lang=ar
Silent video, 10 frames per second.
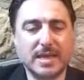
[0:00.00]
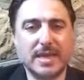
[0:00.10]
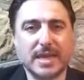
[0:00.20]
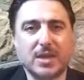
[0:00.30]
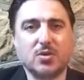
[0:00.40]

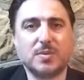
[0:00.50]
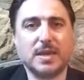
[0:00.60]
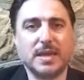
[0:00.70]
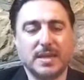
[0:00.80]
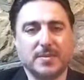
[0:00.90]
الليرة
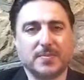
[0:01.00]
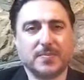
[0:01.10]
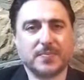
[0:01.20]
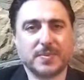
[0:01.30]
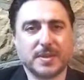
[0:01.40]
اللبنانية
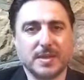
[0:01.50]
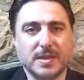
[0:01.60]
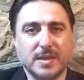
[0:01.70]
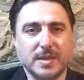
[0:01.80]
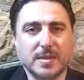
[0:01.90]

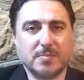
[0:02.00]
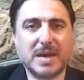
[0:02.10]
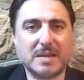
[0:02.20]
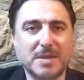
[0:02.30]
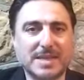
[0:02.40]

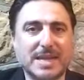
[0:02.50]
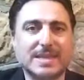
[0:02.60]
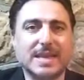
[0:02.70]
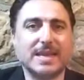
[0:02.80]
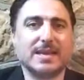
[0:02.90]
بعد ما
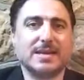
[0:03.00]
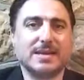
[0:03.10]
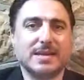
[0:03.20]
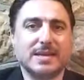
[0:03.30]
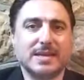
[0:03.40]

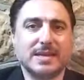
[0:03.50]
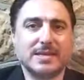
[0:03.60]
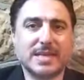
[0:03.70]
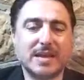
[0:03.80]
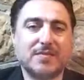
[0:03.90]
تعدينا
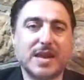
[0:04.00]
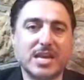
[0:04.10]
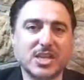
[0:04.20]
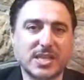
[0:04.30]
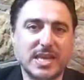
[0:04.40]
سقف ال
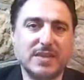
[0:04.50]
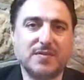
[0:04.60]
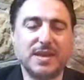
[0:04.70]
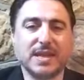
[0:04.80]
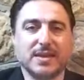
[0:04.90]

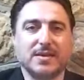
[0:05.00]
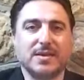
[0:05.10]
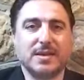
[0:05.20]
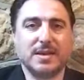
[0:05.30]
10000 ليرة